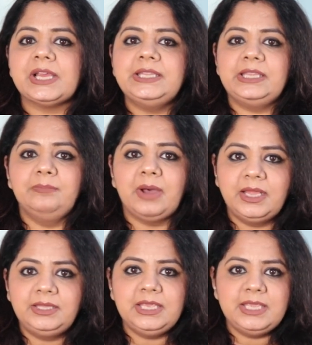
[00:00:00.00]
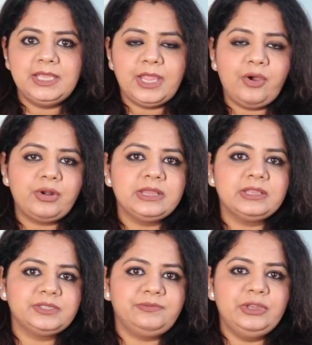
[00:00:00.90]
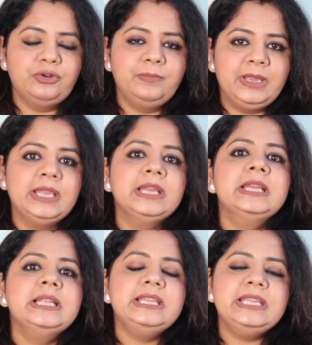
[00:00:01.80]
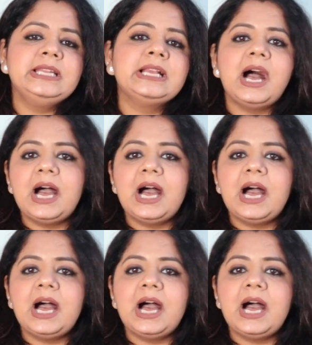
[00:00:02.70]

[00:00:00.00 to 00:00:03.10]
शादी के बाद की ही है और इन तस्वीरों में लीन का